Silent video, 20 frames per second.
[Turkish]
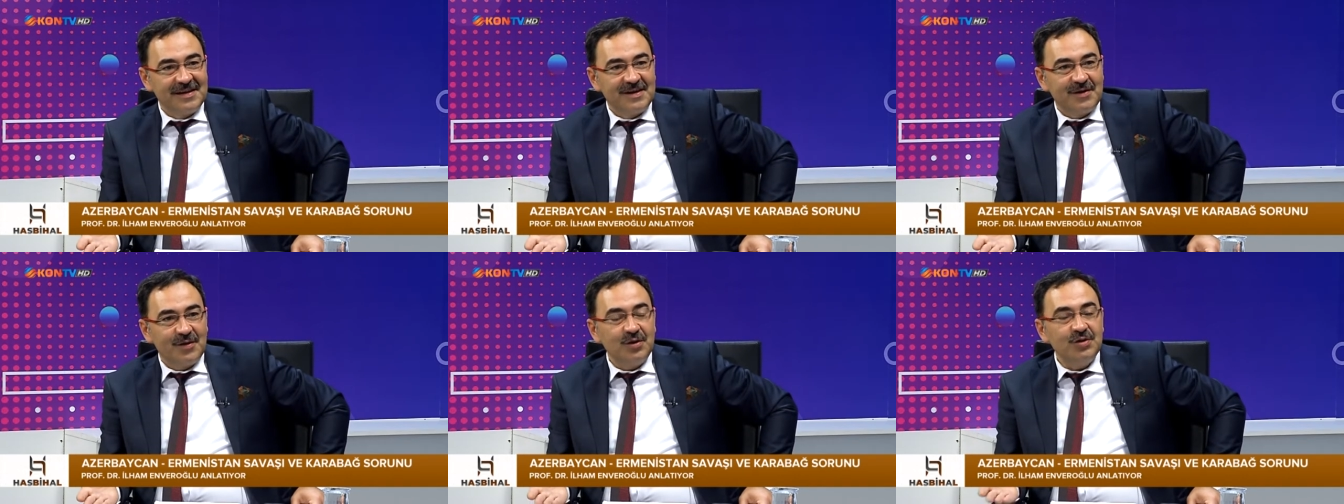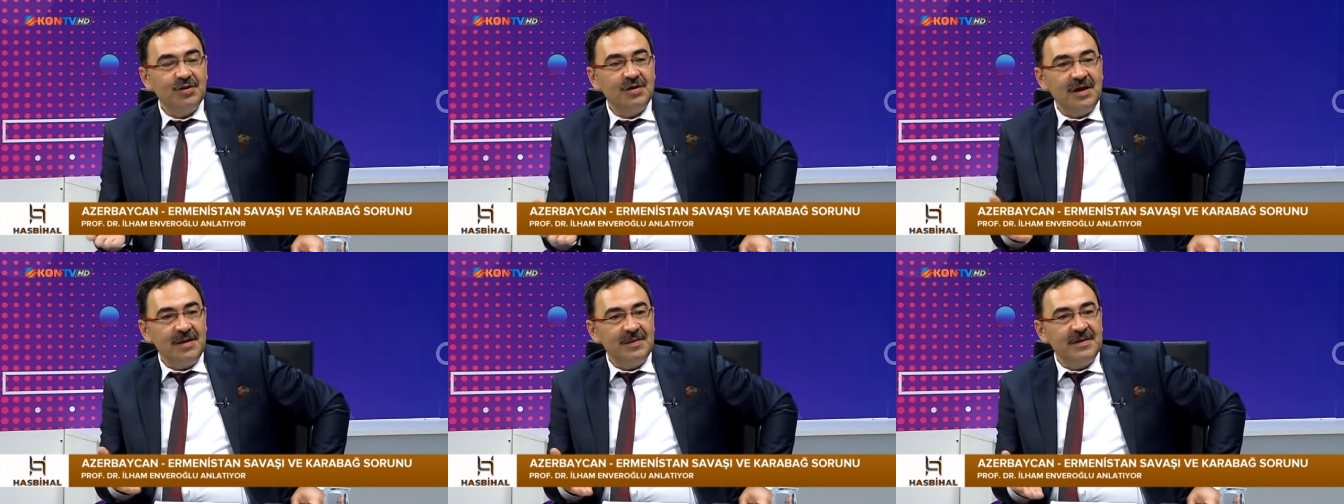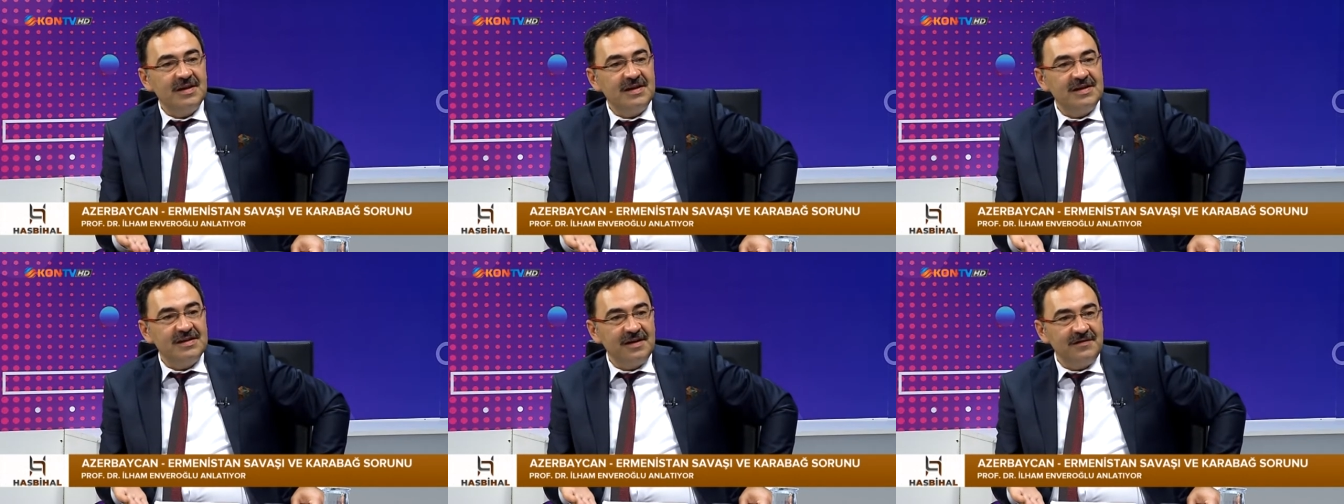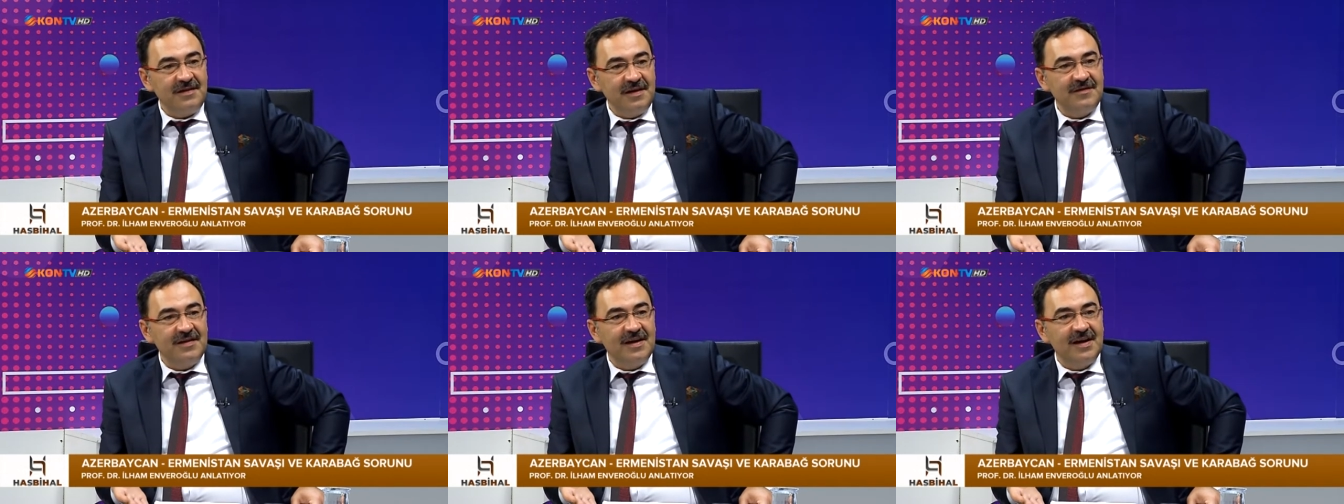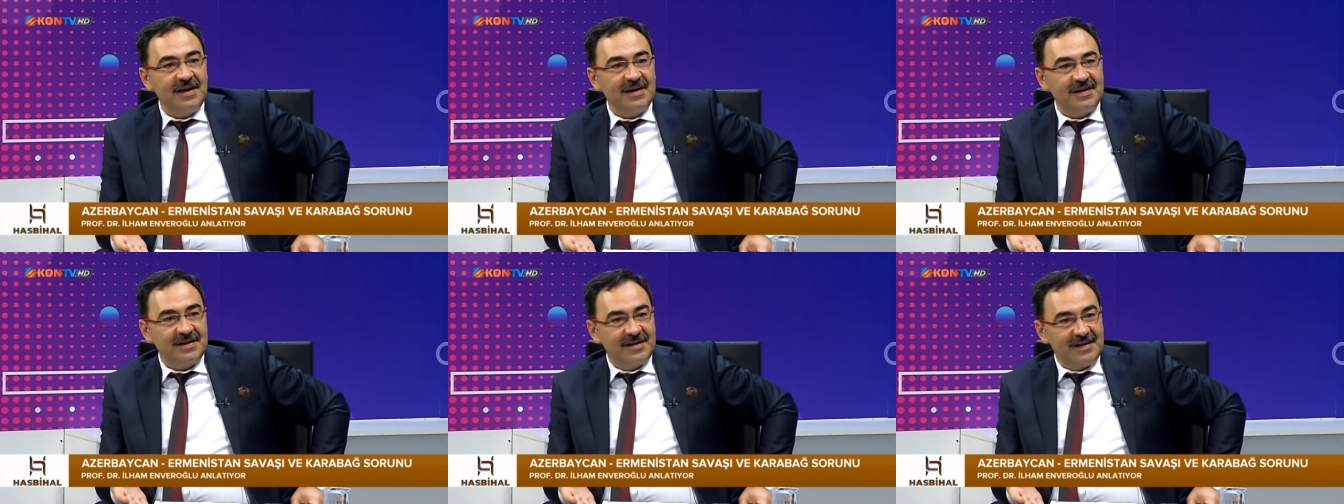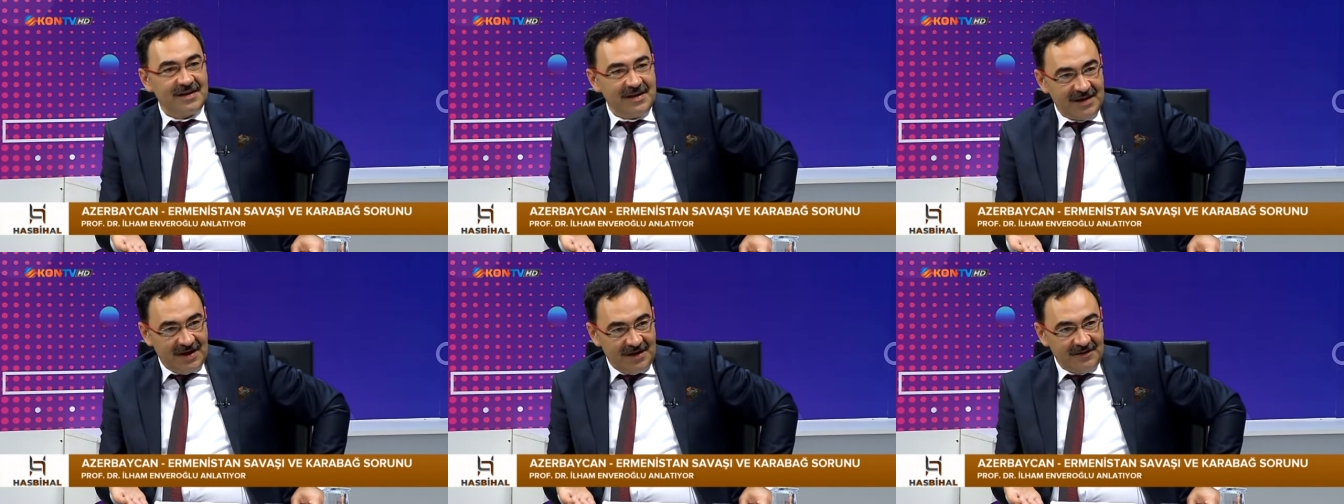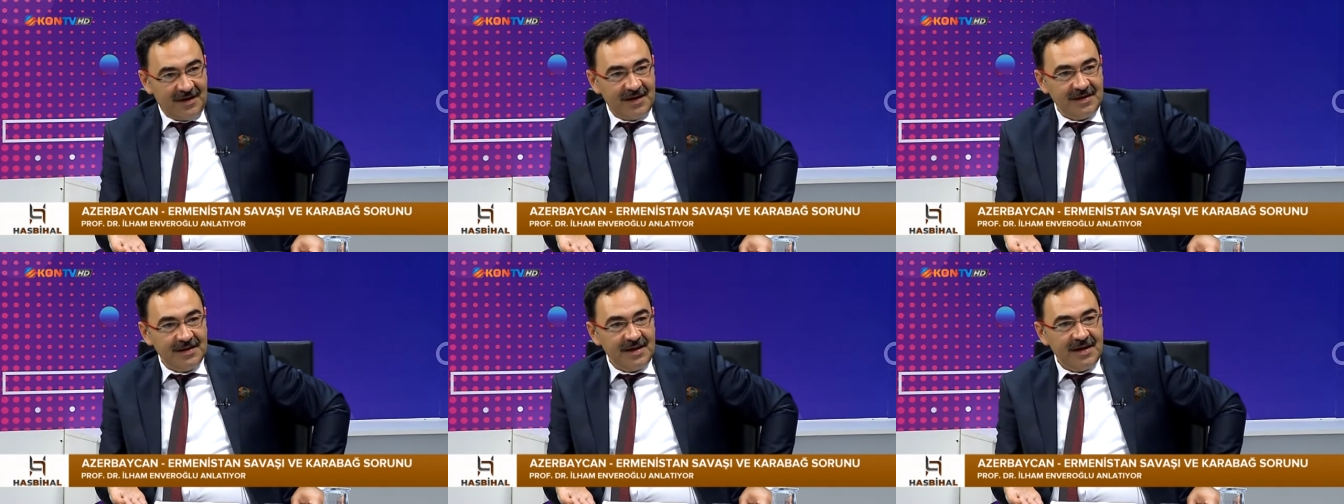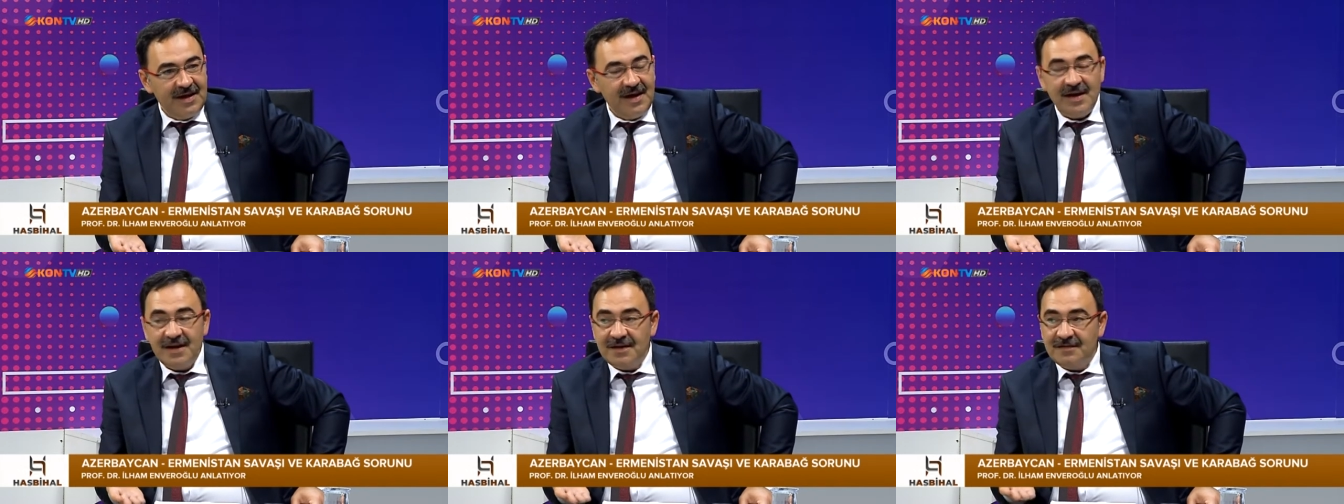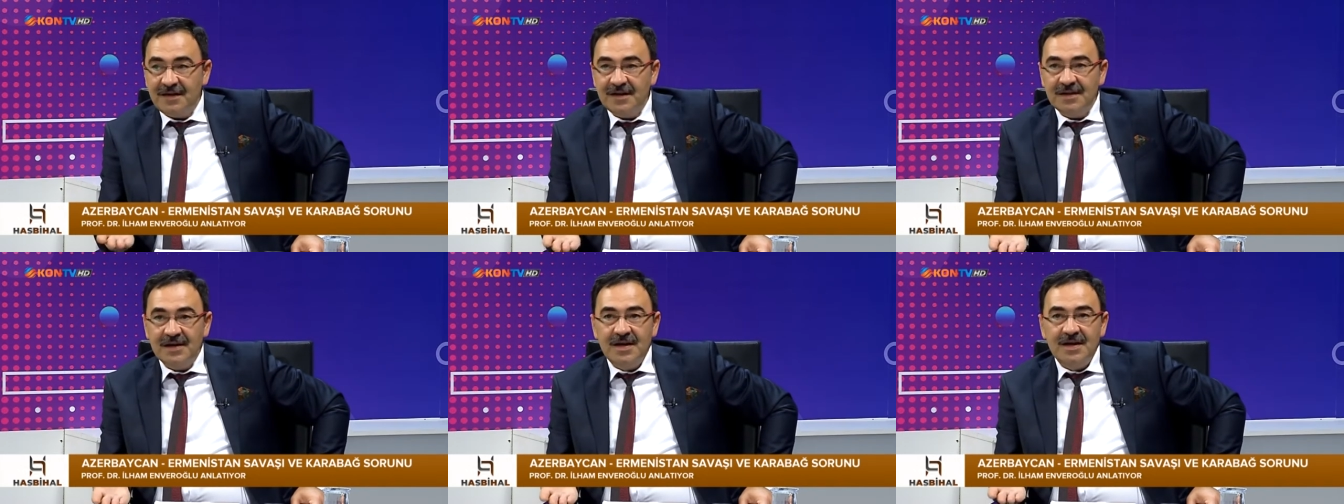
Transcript: O dönemde Erivan. Safaviler'in İrevan, Erivan